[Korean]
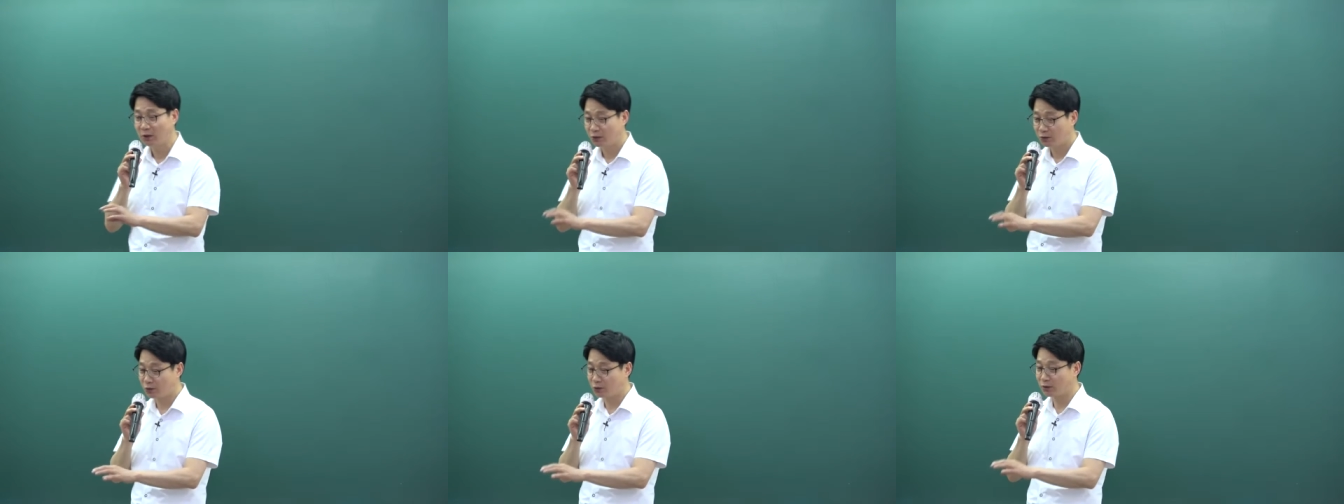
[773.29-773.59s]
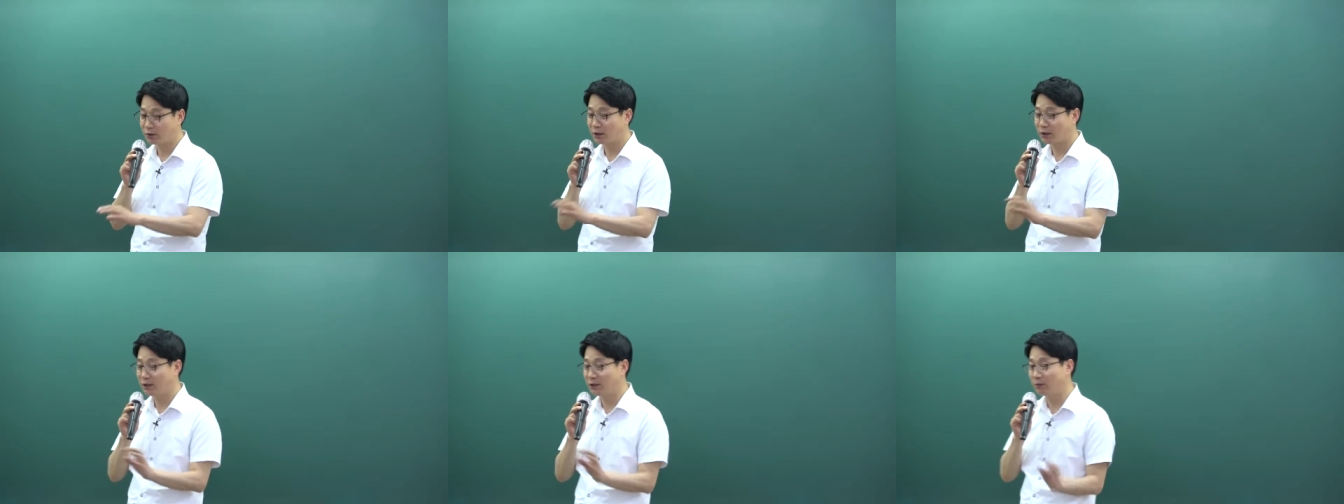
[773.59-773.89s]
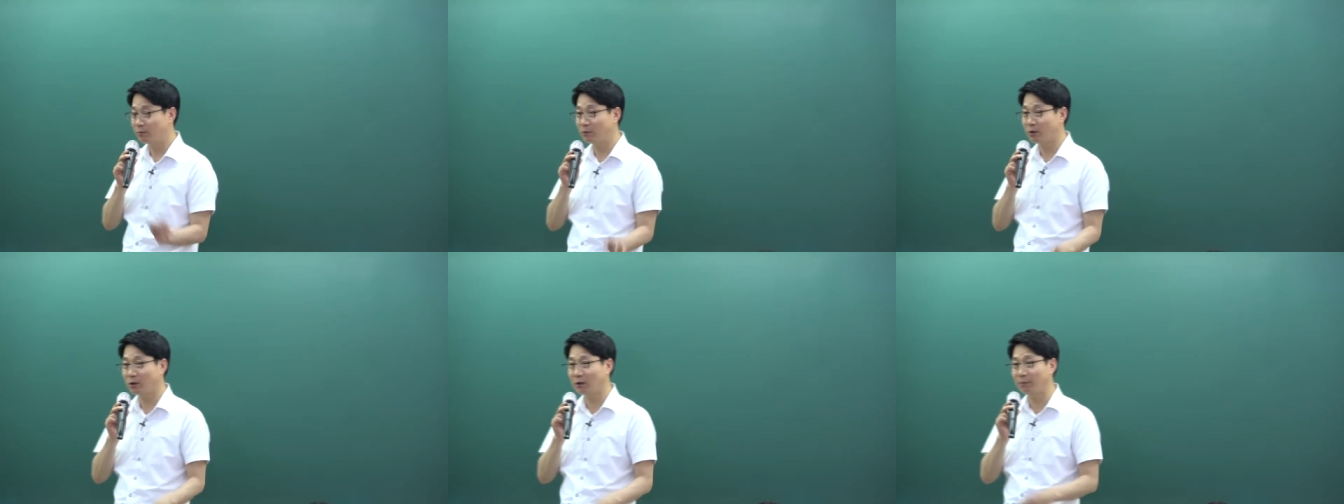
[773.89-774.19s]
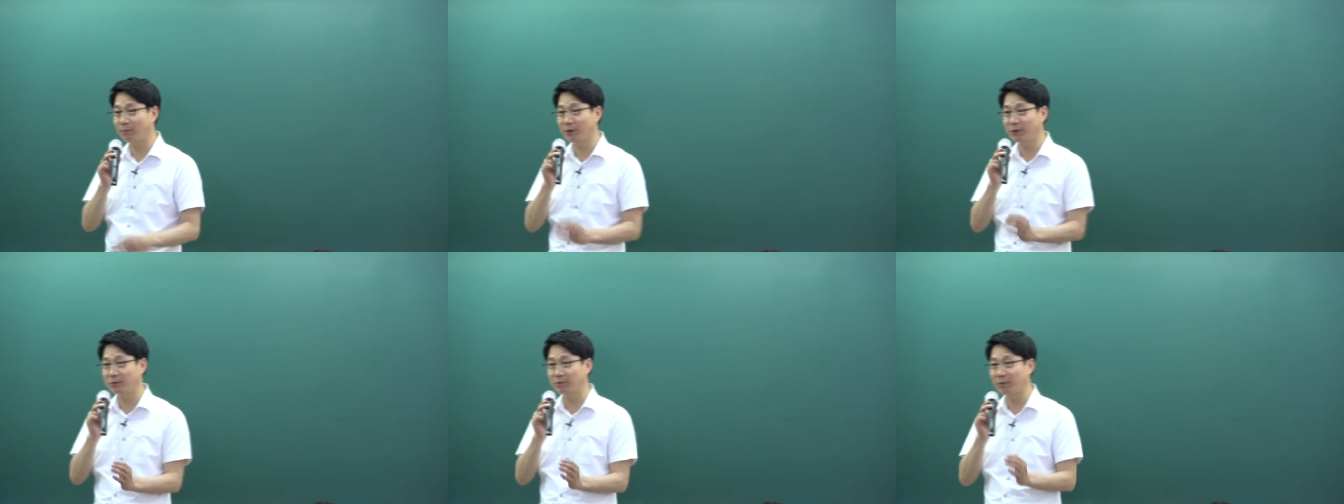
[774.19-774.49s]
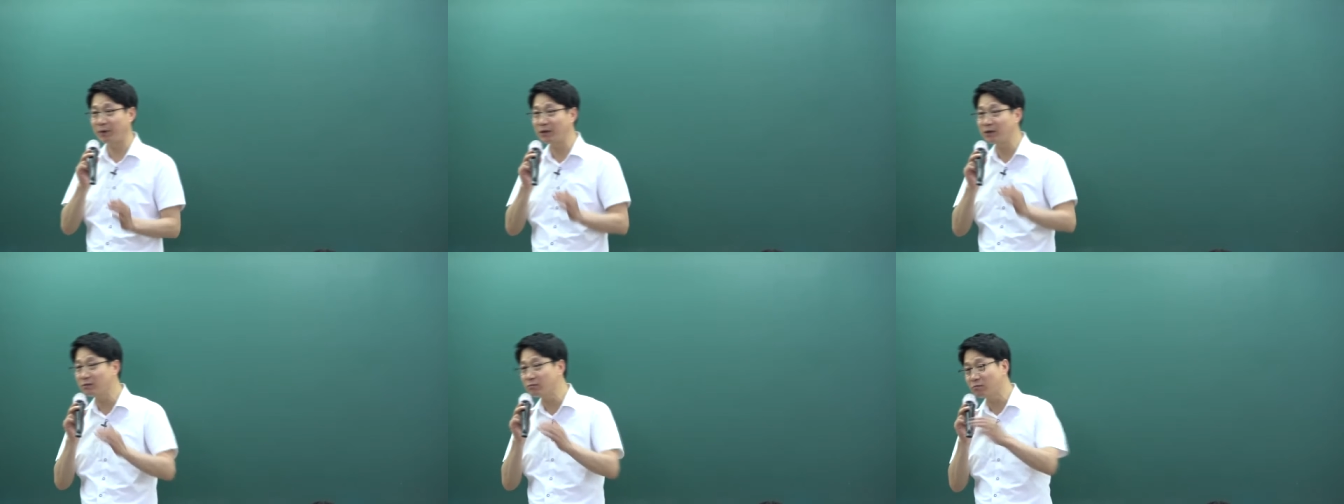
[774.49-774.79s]
여기다 20만 원 합해서
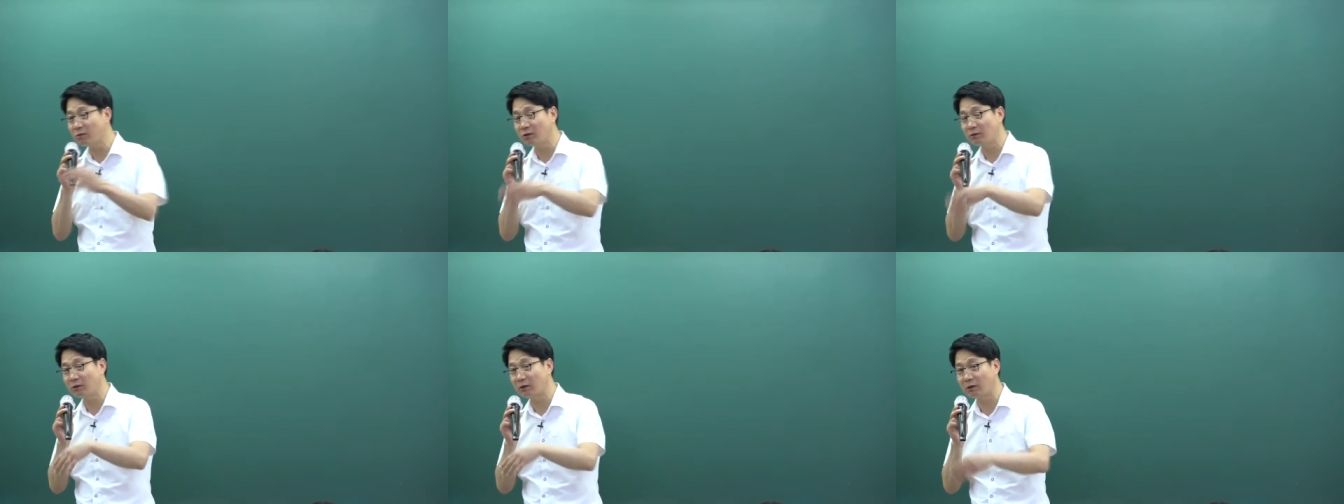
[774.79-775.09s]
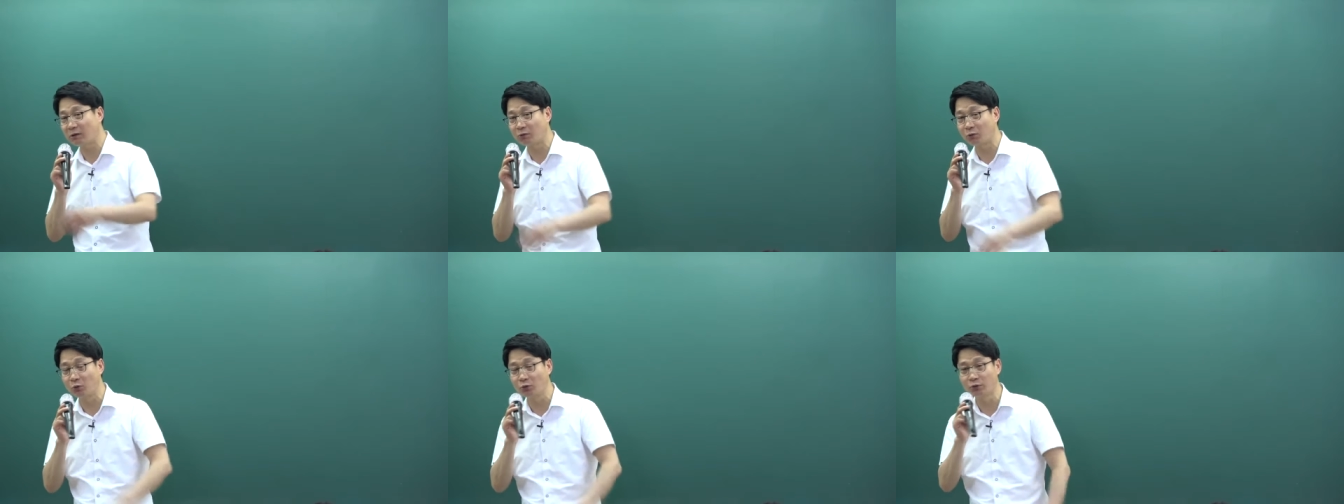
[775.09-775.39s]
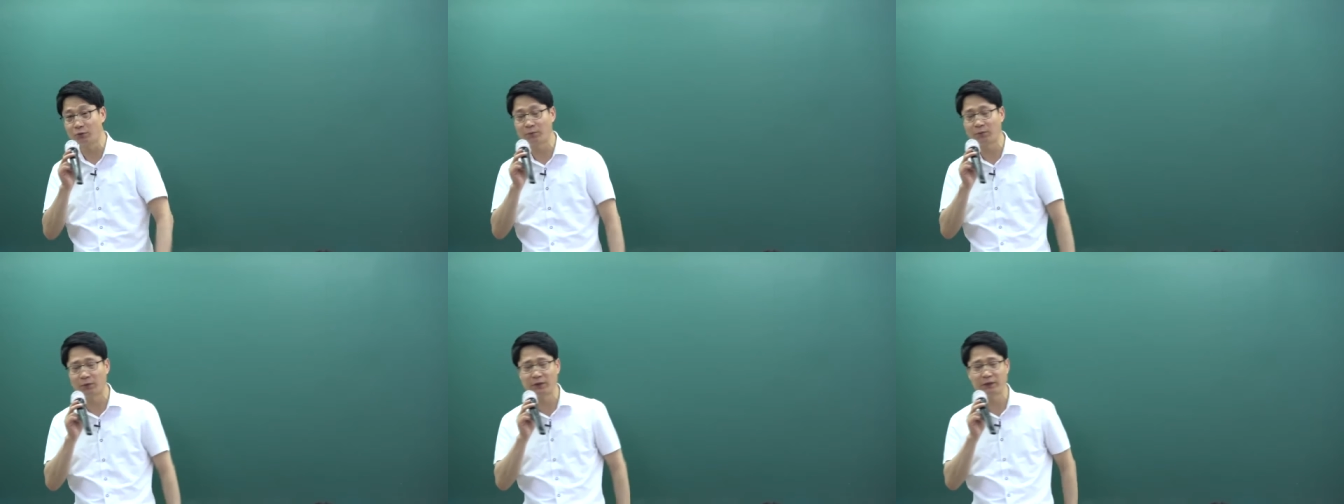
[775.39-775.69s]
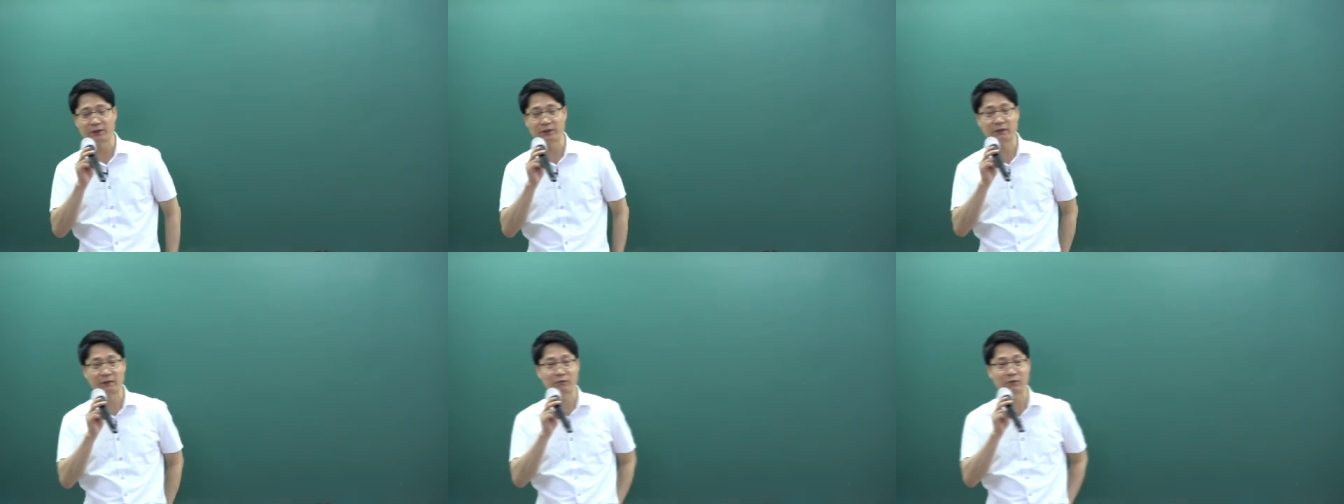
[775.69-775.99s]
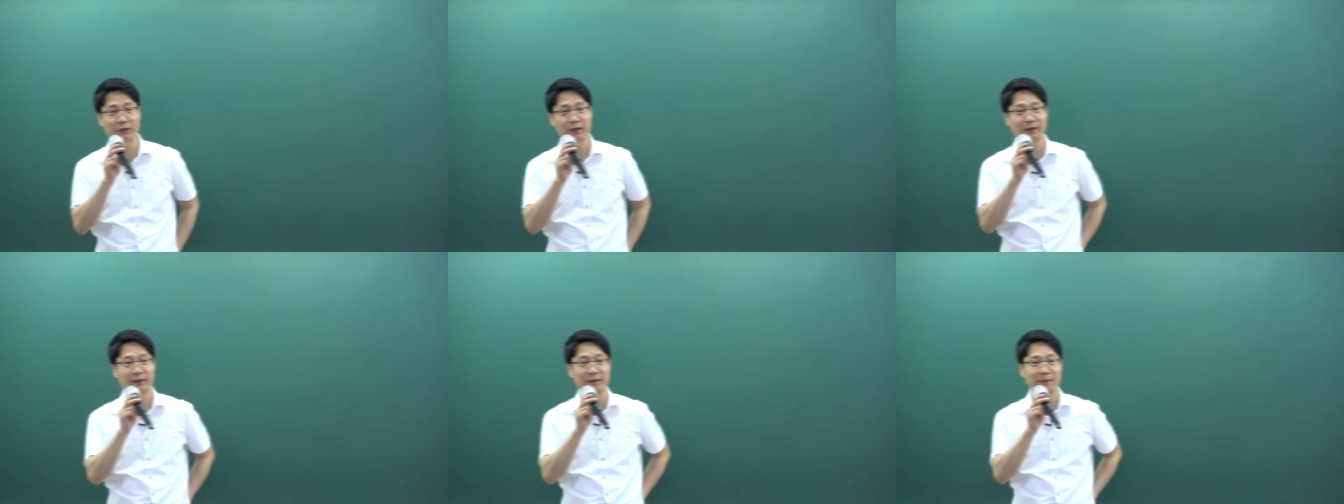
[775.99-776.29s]
120만 원 내라고 거기서 보내기
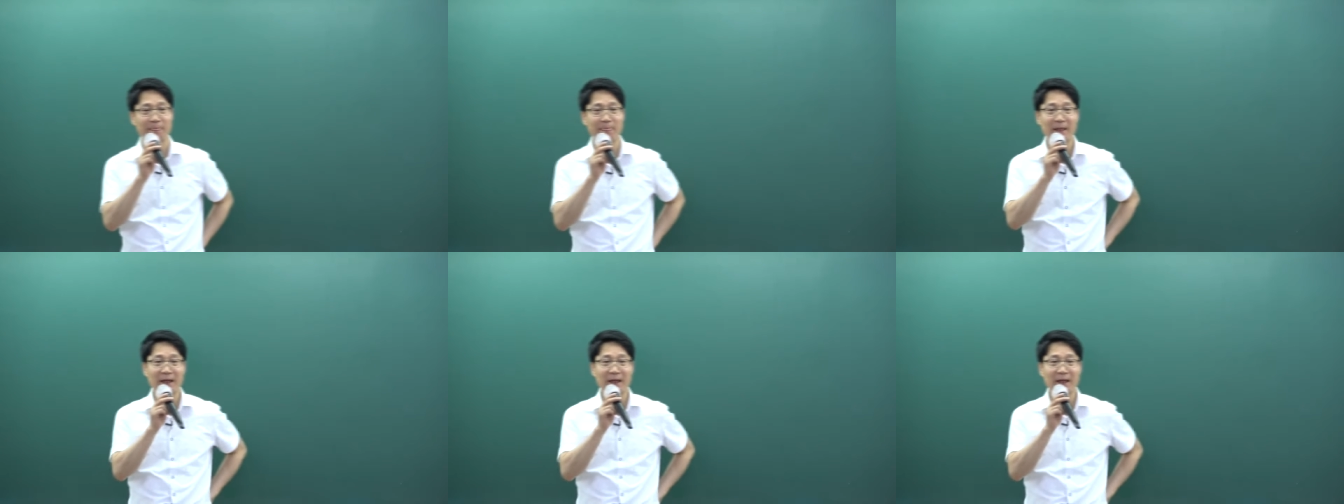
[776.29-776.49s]
때문에